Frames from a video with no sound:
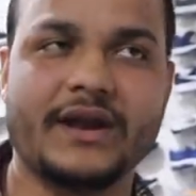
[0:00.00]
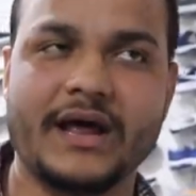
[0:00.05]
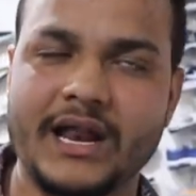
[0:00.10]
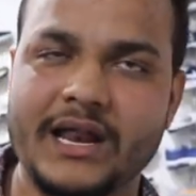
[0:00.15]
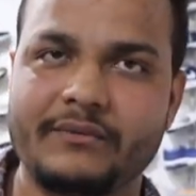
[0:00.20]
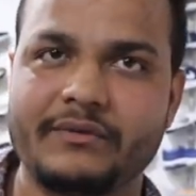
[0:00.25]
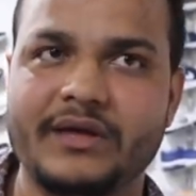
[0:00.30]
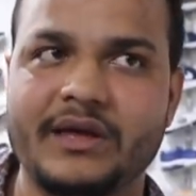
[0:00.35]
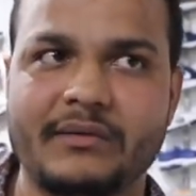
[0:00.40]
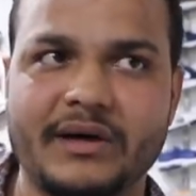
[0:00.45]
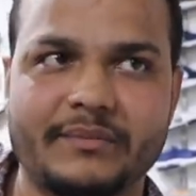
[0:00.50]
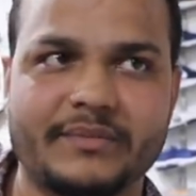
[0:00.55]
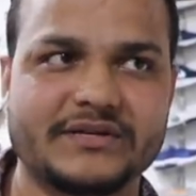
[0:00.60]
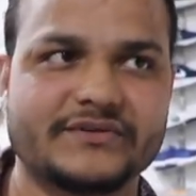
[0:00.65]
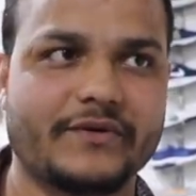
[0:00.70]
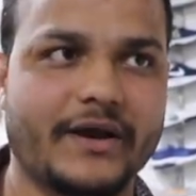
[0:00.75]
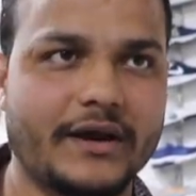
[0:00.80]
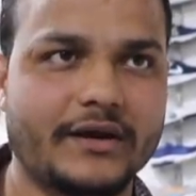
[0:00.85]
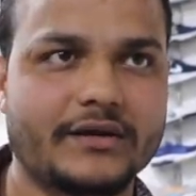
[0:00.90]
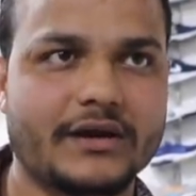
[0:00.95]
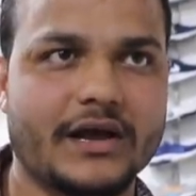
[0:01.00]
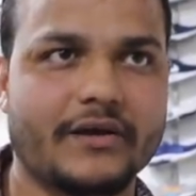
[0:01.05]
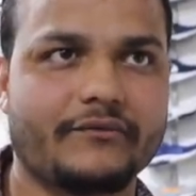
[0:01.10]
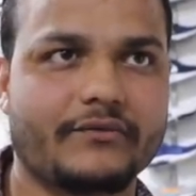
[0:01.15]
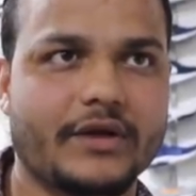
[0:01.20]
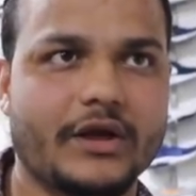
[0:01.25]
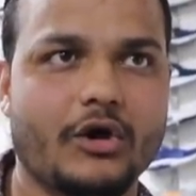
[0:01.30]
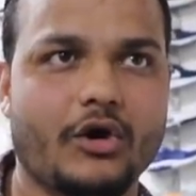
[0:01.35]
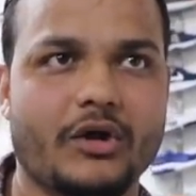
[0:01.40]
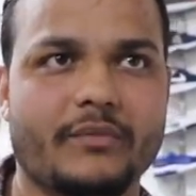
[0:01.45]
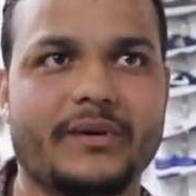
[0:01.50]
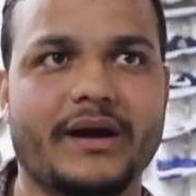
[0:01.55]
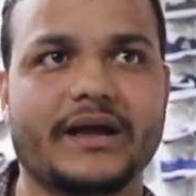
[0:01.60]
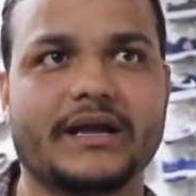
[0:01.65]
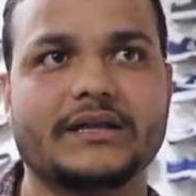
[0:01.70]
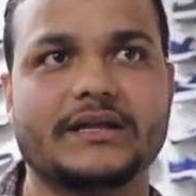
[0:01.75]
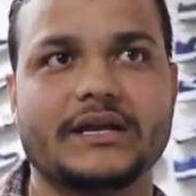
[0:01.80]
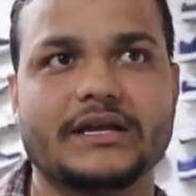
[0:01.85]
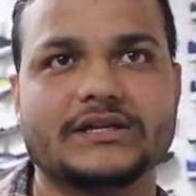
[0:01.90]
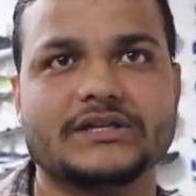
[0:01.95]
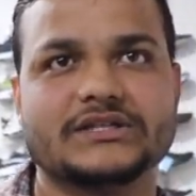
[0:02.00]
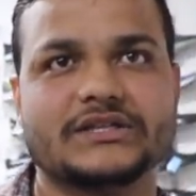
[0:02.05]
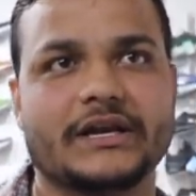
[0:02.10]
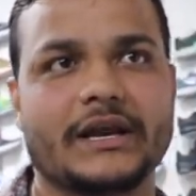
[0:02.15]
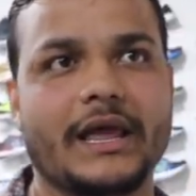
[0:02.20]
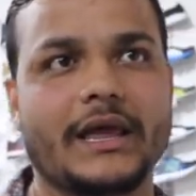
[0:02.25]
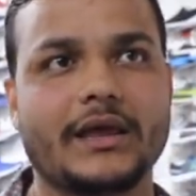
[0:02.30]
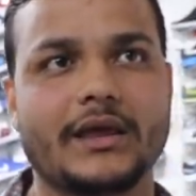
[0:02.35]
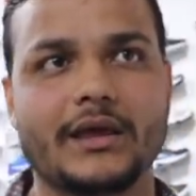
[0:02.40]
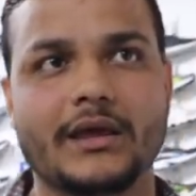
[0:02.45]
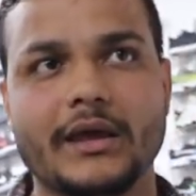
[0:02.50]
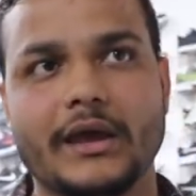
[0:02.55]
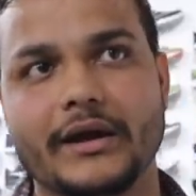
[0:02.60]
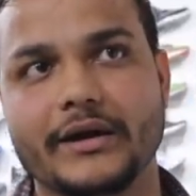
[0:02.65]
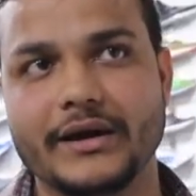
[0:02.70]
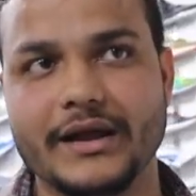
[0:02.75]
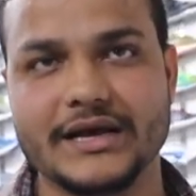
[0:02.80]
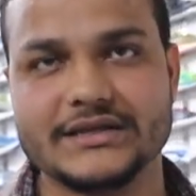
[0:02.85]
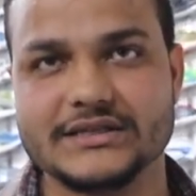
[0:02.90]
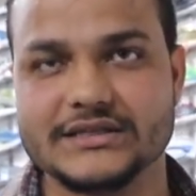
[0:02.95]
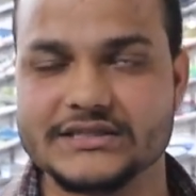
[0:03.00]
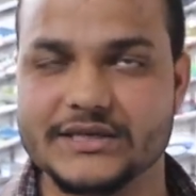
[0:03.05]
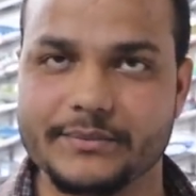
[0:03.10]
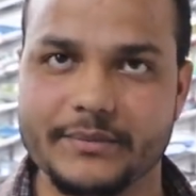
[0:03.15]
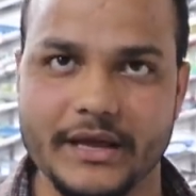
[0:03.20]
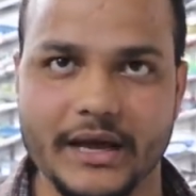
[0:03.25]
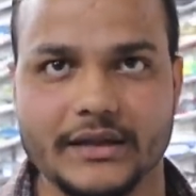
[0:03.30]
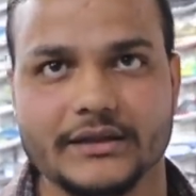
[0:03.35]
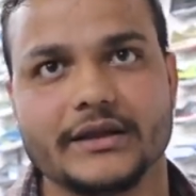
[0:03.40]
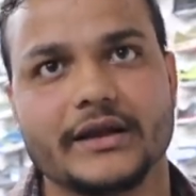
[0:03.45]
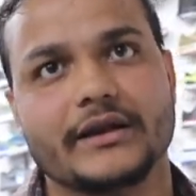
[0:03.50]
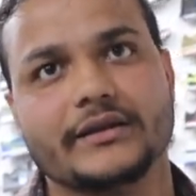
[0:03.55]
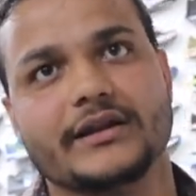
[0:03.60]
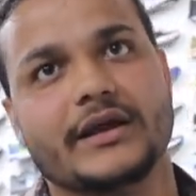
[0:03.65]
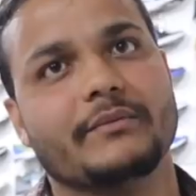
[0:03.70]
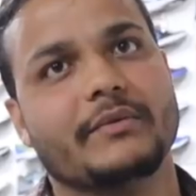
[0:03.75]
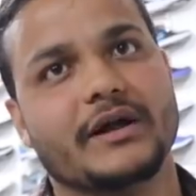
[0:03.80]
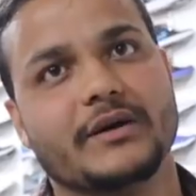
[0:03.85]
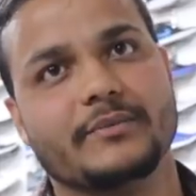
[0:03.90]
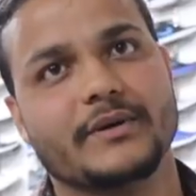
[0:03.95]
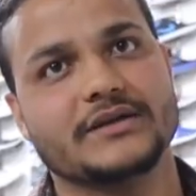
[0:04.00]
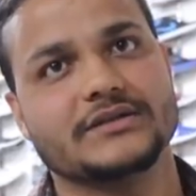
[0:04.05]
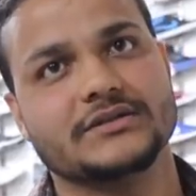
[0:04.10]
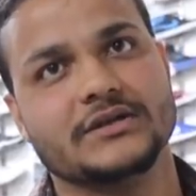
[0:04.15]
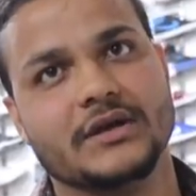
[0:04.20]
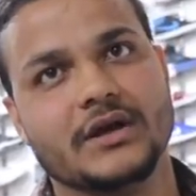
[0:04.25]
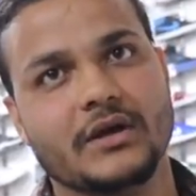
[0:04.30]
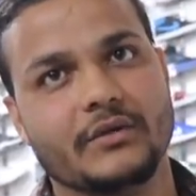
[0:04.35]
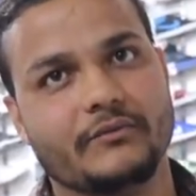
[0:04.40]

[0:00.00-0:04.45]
फिलहाल अभी हमारे पास वाइल्ड क्राफ्ट के और बाकी धीरे जैसे नाइकी एडास इन सब के आते रहते हैं हमारे पास